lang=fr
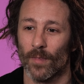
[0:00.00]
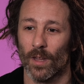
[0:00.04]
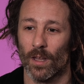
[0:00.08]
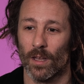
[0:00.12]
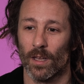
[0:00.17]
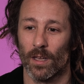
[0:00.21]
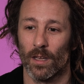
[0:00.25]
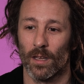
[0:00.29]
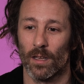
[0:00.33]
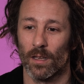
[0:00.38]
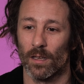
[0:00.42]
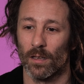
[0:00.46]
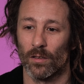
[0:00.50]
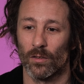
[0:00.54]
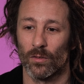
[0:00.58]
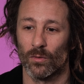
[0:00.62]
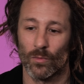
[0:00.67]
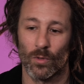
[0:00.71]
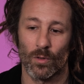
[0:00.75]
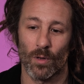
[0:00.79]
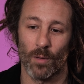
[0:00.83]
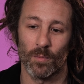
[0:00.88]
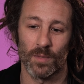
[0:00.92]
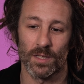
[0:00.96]
Et euh,
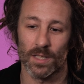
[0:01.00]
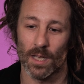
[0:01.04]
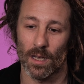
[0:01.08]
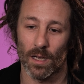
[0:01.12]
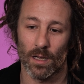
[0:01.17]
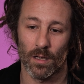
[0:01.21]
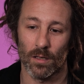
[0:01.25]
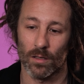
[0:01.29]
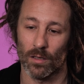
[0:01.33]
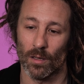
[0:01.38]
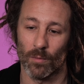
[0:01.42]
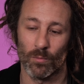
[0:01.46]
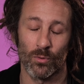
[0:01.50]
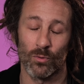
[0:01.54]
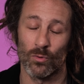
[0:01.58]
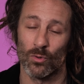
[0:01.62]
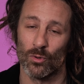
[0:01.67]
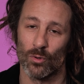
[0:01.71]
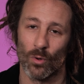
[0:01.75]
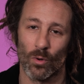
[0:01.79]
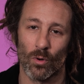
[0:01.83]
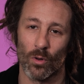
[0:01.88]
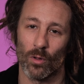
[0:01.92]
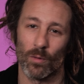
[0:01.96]
comme ça, un peu du
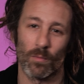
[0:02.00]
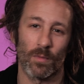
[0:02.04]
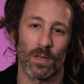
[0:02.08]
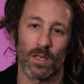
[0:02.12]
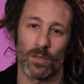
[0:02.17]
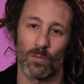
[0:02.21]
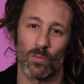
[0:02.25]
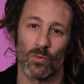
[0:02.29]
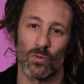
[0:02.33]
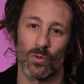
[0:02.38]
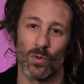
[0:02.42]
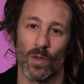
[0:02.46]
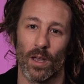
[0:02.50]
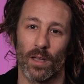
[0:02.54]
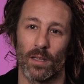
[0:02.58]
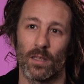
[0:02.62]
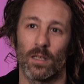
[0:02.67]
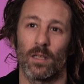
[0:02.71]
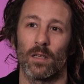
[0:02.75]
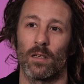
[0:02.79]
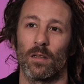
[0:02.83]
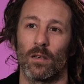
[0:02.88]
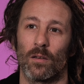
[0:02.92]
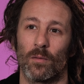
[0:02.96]
jour au lendemain, je me suis
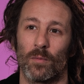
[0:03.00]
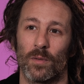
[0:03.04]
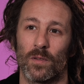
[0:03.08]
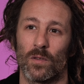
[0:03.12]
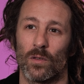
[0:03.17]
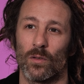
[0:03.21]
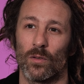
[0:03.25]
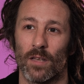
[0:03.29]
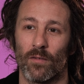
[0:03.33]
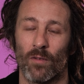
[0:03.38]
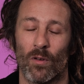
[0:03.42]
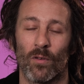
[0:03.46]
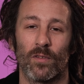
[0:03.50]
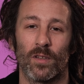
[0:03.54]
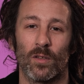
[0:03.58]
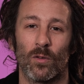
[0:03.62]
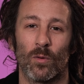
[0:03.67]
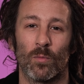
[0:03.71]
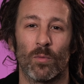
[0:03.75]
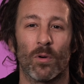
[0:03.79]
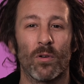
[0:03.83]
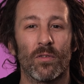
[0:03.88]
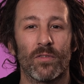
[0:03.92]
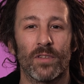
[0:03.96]
arrêté euh, parce que j'avais envie
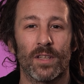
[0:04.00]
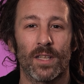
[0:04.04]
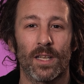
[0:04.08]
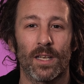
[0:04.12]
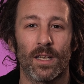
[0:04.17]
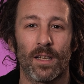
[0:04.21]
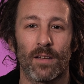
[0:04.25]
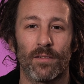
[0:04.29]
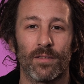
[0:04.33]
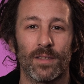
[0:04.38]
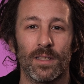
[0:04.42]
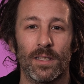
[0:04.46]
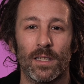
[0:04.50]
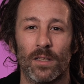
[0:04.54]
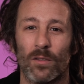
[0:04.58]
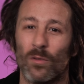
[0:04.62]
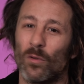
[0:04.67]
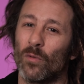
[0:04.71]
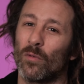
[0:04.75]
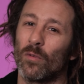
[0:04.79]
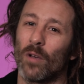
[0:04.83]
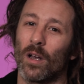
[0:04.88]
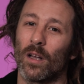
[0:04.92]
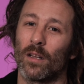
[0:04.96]
de profiter de la vie,
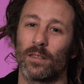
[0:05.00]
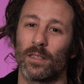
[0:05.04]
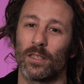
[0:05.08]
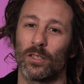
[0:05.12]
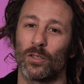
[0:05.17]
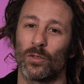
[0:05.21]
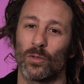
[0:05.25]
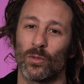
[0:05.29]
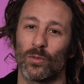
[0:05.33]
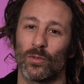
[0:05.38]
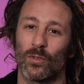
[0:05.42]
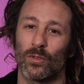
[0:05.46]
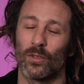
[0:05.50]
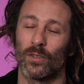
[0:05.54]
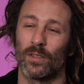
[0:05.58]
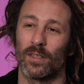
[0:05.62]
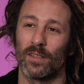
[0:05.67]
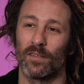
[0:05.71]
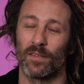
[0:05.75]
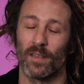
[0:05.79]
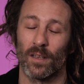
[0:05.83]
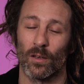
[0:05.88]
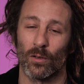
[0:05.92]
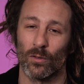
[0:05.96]
de voir des choses
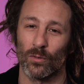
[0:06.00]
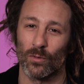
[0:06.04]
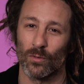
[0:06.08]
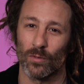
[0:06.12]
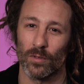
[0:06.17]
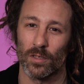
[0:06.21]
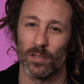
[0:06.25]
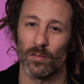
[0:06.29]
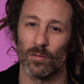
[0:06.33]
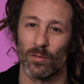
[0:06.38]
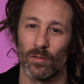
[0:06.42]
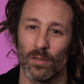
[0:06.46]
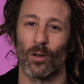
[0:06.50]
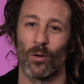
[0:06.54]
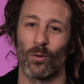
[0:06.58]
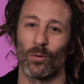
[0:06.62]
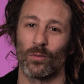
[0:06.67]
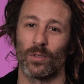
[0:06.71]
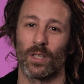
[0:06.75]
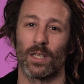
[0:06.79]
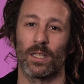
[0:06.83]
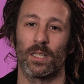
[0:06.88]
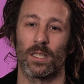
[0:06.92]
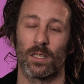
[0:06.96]
différentes tous les jours,
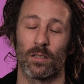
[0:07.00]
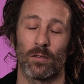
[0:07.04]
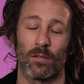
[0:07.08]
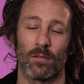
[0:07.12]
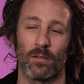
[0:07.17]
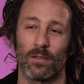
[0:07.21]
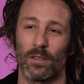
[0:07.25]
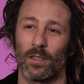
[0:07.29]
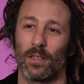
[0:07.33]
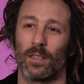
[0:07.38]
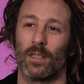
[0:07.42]
rencontrer des gens.